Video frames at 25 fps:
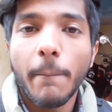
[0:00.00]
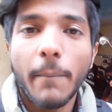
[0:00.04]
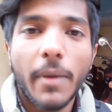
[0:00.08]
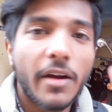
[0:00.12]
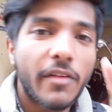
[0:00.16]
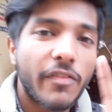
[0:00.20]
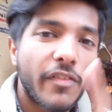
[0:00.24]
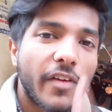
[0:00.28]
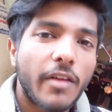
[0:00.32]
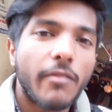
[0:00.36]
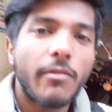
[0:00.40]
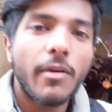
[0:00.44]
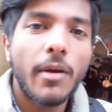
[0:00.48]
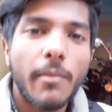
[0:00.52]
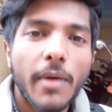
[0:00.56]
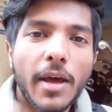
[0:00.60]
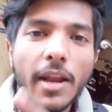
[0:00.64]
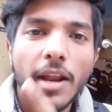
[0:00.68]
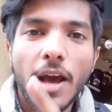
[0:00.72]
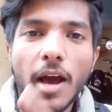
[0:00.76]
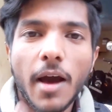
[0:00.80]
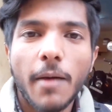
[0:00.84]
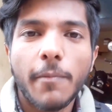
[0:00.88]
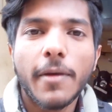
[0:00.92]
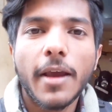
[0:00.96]
बट फिर भी
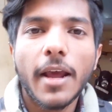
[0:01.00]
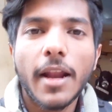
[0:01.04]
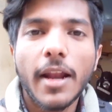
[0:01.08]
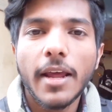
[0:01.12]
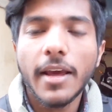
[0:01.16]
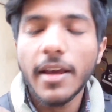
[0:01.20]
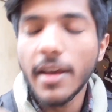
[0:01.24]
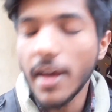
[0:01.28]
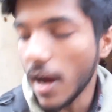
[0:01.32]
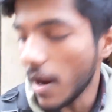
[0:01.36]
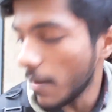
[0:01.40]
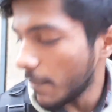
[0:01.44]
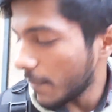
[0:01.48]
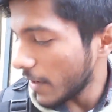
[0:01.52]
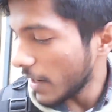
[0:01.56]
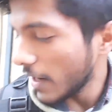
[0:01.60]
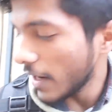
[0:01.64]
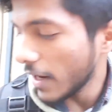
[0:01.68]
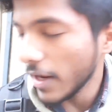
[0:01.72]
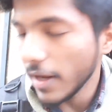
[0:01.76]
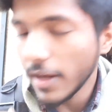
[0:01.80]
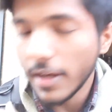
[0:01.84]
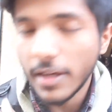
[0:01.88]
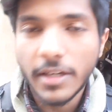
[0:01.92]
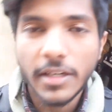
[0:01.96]
मैंने आपके लिए यहाँ पे
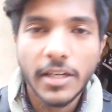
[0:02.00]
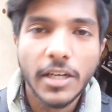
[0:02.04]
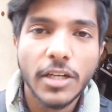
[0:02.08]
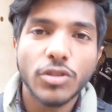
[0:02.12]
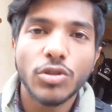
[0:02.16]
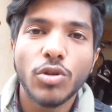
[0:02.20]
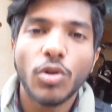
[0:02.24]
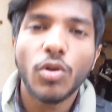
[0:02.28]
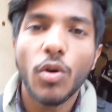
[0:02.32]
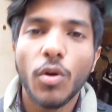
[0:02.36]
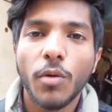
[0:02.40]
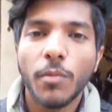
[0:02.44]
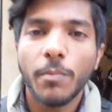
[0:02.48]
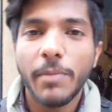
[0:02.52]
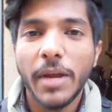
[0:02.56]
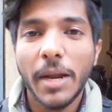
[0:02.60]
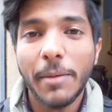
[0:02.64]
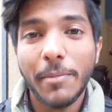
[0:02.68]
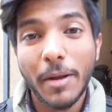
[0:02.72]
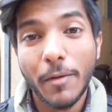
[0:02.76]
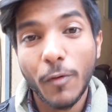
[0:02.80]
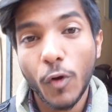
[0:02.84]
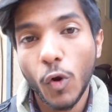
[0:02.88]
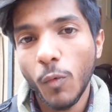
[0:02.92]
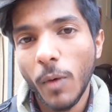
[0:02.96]
ये जो बी
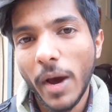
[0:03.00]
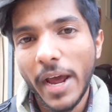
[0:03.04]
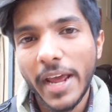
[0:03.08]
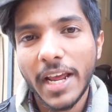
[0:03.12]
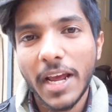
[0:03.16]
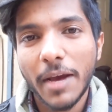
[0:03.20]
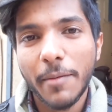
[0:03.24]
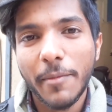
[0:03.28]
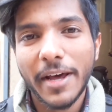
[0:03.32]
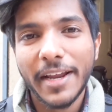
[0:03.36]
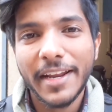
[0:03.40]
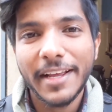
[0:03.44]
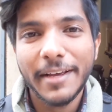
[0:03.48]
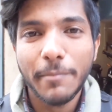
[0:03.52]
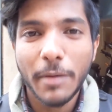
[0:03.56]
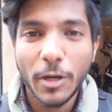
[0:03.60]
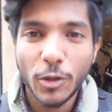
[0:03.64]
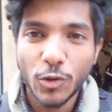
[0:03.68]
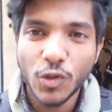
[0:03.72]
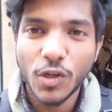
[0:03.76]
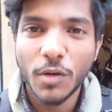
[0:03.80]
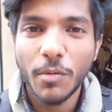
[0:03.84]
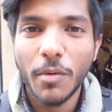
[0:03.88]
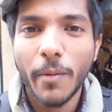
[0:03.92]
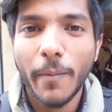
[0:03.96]
बाइक है हमारी मैं
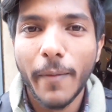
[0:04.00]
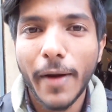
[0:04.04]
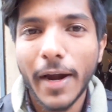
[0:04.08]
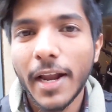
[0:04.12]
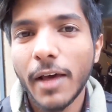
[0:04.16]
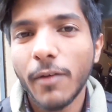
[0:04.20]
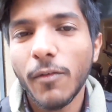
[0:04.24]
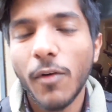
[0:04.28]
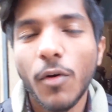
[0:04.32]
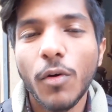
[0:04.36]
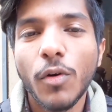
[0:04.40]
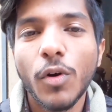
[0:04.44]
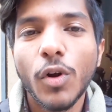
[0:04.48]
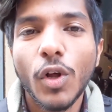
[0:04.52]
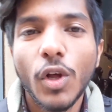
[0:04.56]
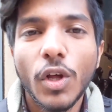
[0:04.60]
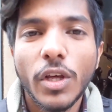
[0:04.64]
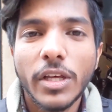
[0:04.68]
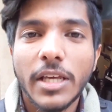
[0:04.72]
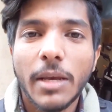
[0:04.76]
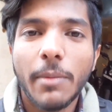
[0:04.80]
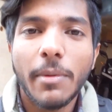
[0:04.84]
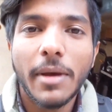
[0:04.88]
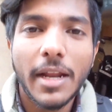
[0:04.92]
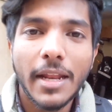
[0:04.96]
उसी पर बैठा हूँ
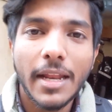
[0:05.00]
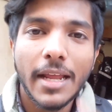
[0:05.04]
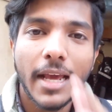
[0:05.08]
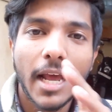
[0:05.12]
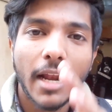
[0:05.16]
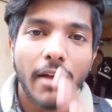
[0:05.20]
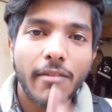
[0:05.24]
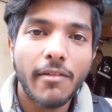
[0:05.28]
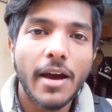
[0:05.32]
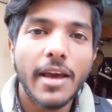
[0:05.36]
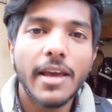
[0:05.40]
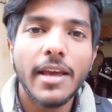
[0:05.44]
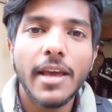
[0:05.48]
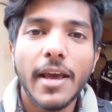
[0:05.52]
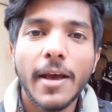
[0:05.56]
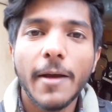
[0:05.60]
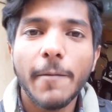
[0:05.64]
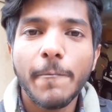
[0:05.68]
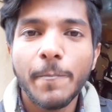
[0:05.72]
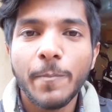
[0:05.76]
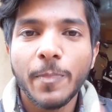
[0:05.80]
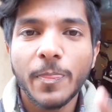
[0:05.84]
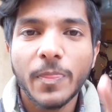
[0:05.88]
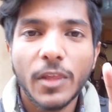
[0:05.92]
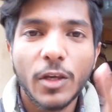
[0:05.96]
ये मैंने निकलवाई है
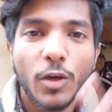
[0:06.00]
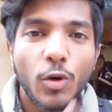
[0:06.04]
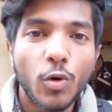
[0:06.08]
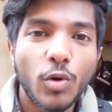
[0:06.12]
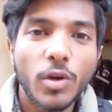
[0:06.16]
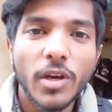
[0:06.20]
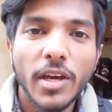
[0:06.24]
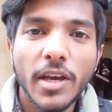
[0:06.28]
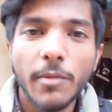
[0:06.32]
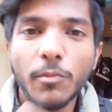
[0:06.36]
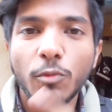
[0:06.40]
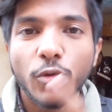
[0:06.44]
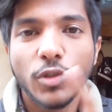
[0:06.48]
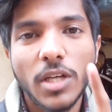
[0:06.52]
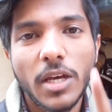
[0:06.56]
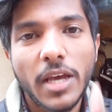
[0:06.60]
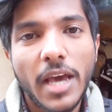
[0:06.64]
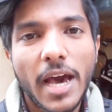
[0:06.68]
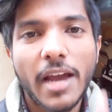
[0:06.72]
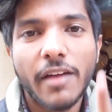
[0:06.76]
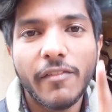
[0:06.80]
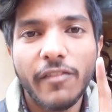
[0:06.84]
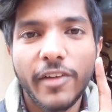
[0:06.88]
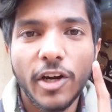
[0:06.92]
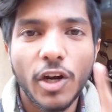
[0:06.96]
क्योंकि मुझे
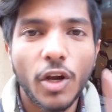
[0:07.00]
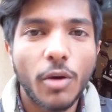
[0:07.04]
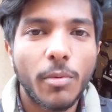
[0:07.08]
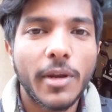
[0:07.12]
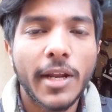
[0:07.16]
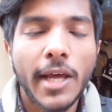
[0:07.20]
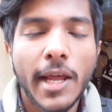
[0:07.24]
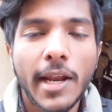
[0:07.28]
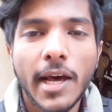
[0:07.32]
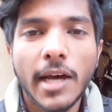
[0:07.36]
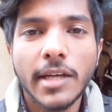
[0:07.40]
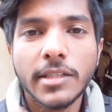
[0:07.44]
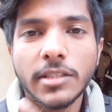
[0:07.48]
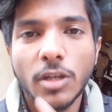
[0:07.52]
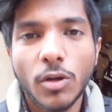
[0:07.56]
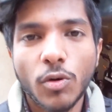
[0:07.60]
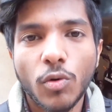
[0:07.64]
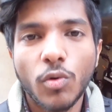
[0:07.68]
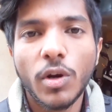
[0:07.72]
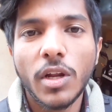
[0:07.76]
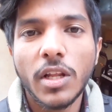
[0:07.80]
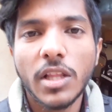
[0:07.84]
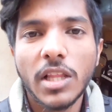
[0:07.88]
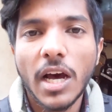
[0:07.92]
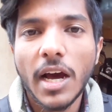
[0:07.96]
यार वीडियो बनाना
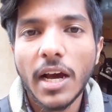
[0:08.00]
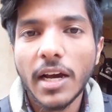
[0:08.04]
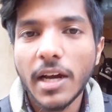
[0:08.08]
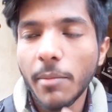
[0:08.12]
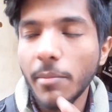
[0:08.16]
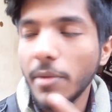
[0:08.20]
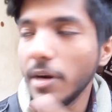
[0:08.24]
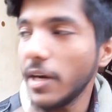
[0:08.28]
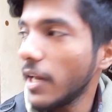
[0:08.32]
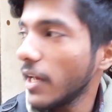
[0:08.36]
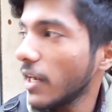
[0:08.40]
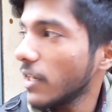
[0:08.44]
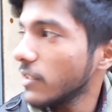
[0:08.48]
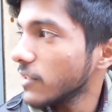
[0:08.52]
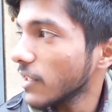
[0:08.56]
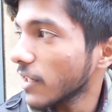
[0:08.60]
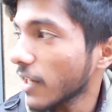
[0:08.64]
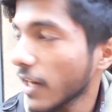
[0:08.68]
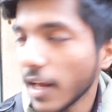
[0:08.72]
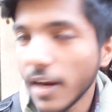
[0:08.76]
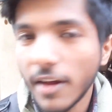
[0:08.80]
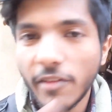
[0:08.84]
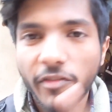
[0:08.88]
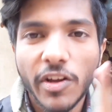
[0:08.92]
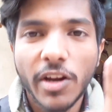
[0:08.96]
ज़रूरी था कमेटी का
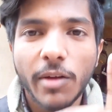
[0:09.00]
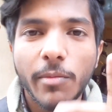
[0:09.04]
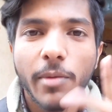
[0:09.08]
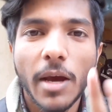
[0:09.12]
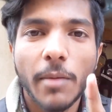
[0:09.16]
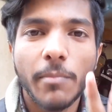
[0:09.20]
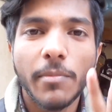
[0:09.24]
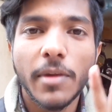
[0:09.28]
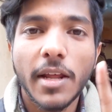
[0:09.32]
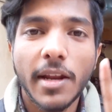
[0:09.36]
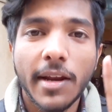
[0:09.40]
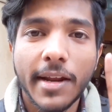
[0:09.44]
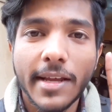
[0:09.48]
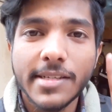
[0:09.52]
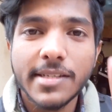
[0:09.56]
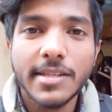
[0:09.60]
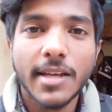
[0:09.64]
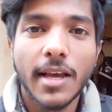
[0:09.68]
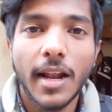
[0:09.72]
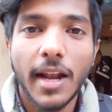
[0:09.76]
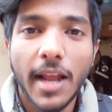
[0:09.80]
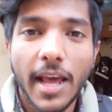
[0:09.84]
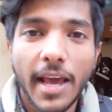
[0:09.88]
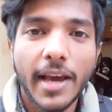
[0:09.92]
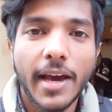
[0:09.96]
चक्कर है फिर भी हमने
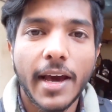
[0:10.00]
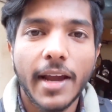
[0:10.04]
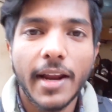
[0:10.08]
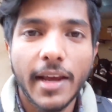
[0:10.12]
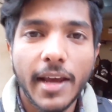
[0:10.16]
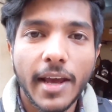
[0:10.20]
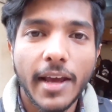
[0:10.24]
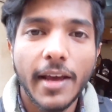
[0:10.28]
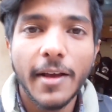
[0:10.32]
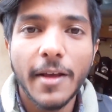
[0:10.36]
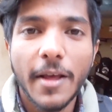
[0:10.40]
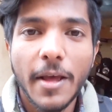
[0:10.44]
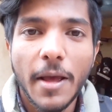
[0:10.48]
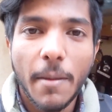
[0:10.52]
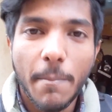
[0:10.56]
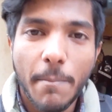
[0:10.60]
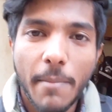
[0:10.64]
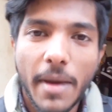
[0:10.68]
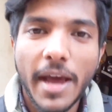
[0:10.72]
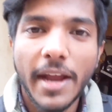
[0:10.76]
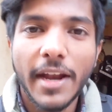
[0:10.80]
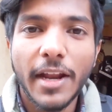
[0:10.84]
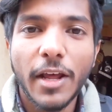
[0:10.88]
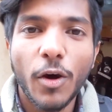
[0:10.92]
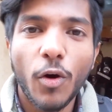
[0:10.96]
रिस्क ले करके
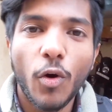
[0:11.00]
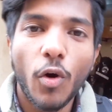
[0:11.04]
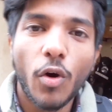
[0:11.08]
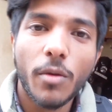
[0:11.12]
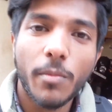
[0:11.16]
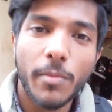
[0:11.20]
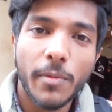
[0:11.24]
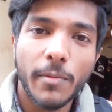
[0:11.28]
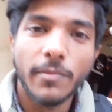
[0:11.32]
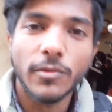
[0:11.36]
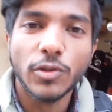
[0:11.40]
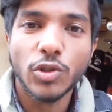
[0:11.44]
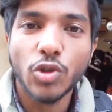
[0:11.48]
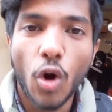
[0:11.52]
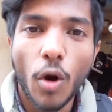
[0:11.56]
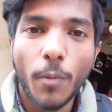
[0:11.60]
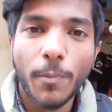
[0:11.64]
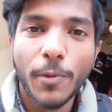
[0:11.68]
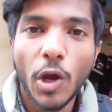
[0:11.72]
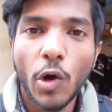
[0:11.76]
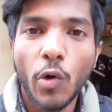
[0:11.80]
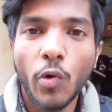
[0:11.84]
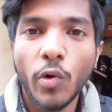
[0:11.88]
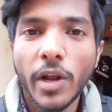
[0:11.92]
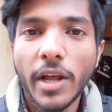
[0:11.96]
मैंने और
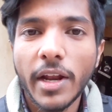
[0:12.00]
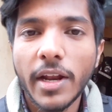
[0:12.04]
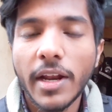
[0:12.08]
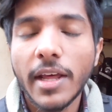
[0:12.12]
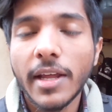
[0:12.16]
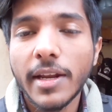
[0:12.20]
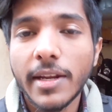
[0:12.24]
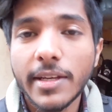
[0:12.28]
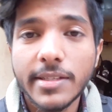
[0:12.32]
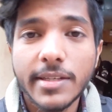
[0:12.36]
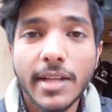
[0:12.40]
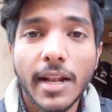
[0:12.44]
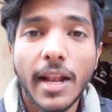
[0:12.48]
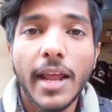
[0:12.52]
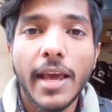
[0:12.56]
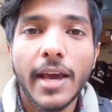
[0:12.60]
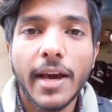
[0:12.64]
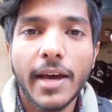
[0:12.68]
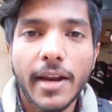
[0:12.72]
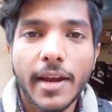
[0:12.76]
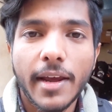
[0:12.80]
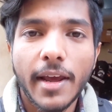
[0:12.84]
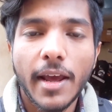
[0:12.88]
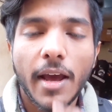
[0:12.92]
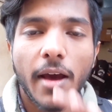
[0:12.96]
शॉप के ओनर ने रिस्क ले
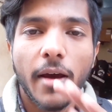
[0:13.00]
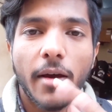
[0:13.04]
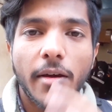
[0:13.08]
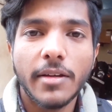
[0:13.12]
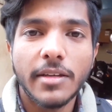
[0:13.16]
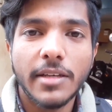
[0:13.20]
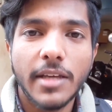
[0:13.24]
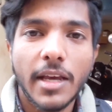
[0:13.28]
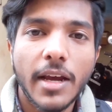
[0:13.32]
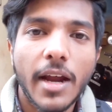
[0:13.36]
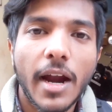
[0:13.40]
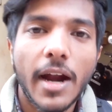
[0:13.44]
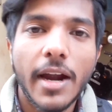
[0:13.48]
करके ये